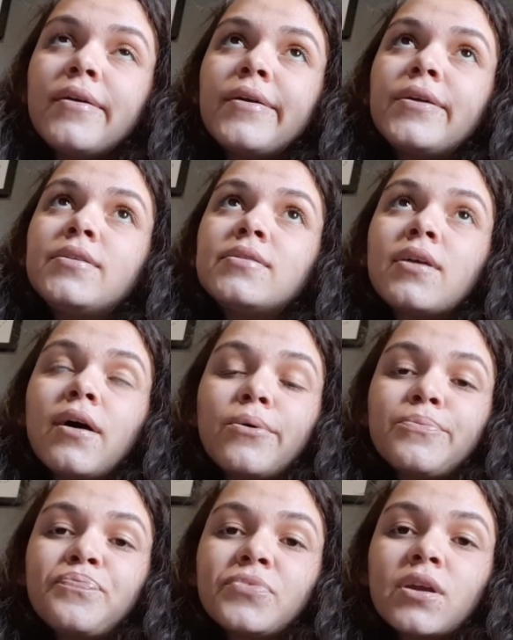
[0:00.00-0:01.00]

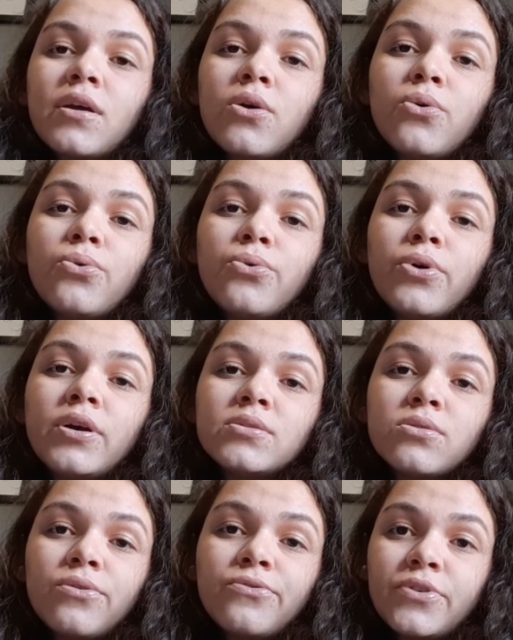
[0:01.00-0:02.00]
Então, eu
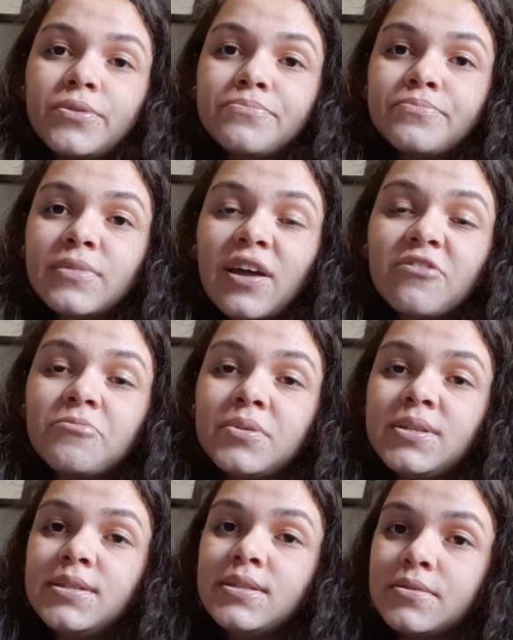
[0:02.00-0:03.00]
resolvi, tava
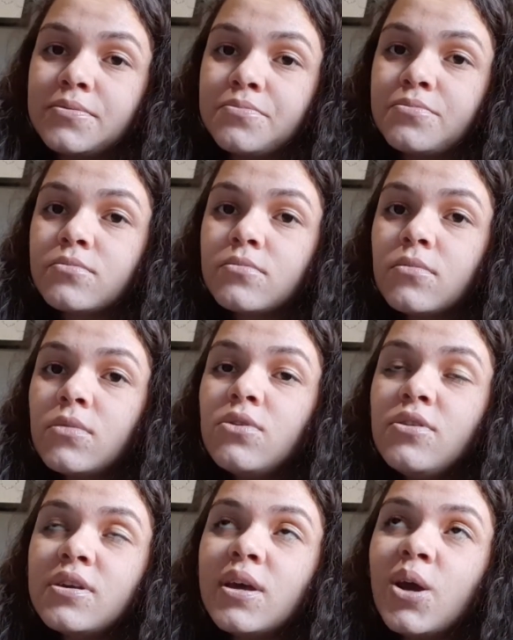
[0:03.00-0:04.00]
pensando,
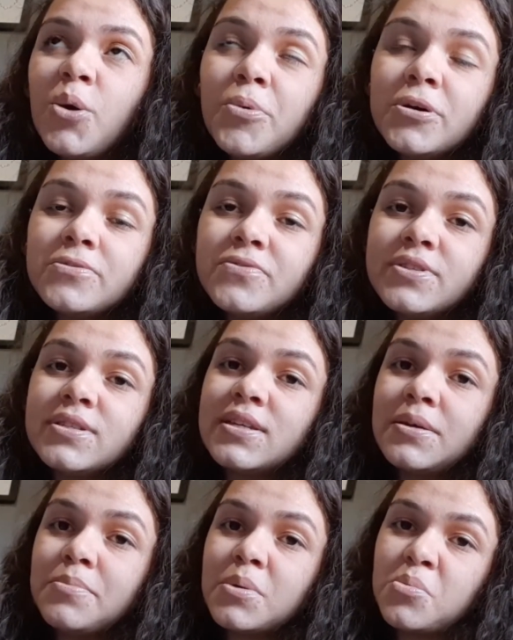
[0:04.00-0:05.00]
o que que eu posso
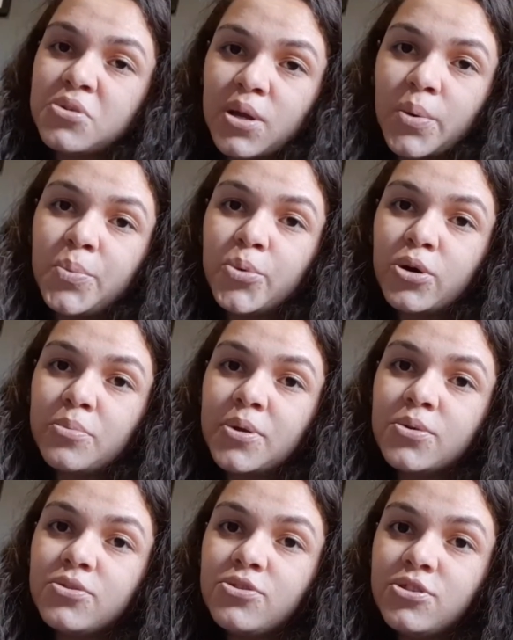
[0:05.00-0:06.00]
fazer para mudar um pouco a minha
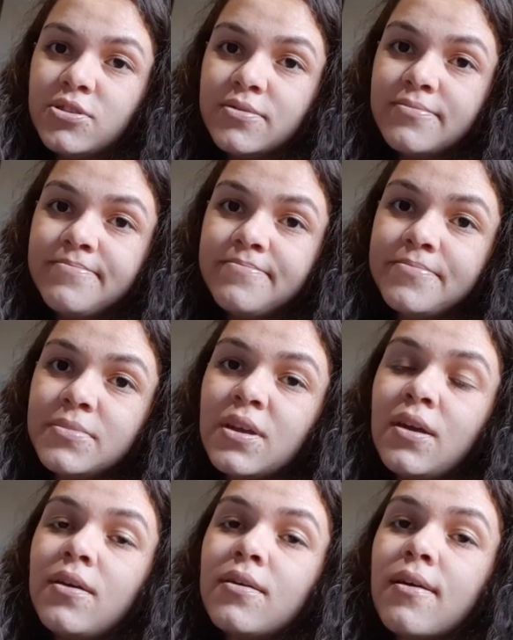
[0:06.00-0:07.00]
rotina?
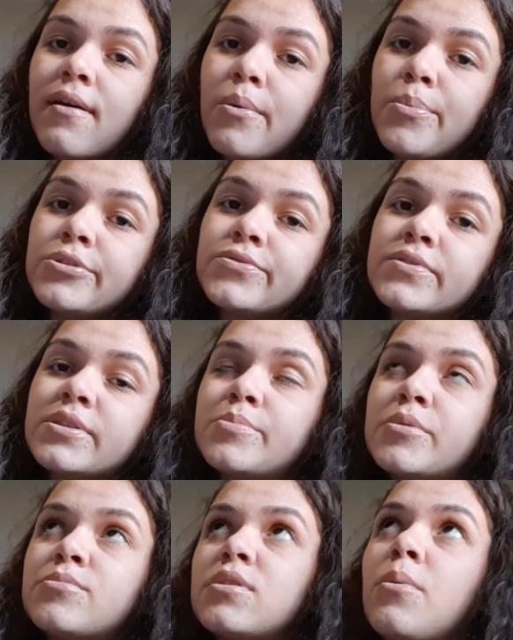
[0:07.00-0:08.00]
O que que eu posso fazer
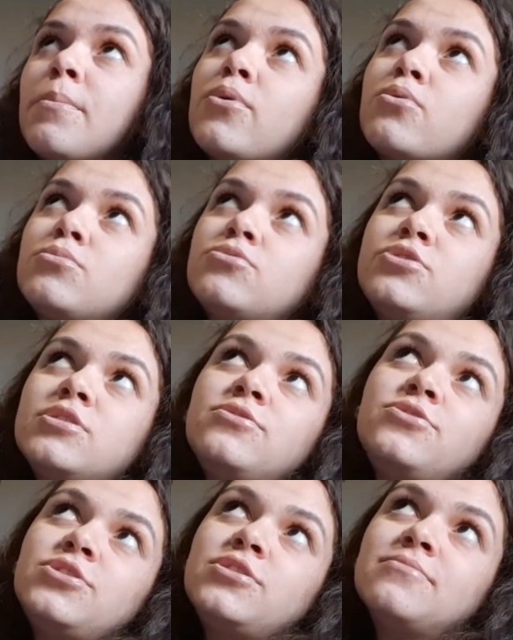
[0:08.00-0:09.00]
para mudar um pouco o meu dia a
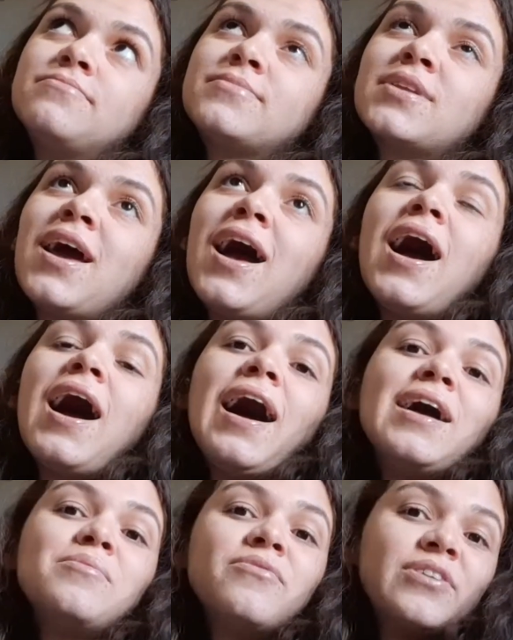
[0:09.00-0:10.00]
dia?
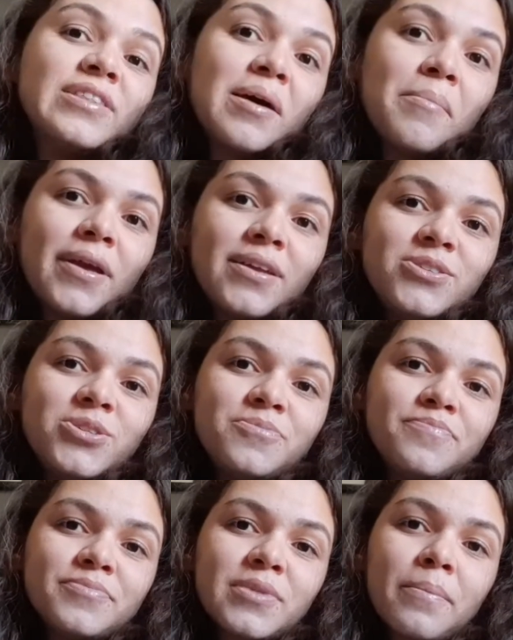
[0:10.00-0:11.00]
Aí me veio na mente,
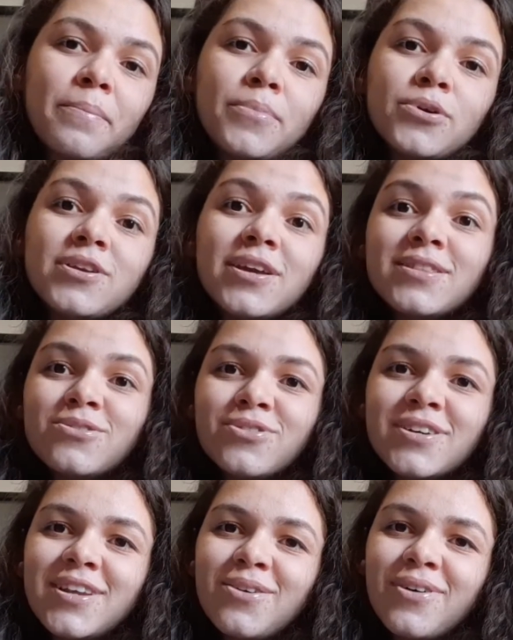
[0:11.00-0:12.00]
por que não
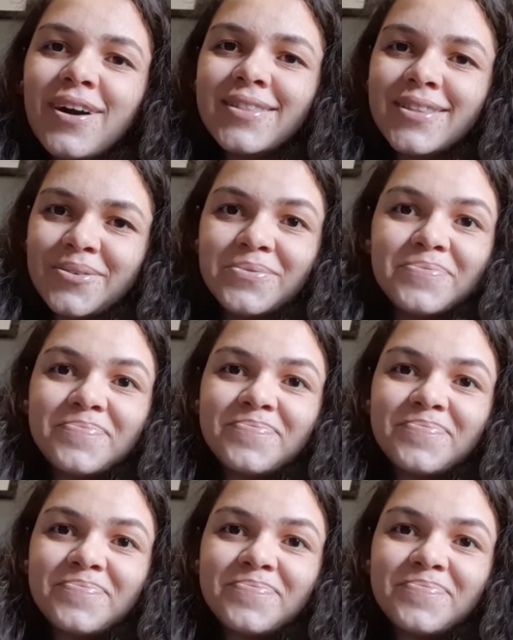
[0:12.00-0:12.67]
criar um canal?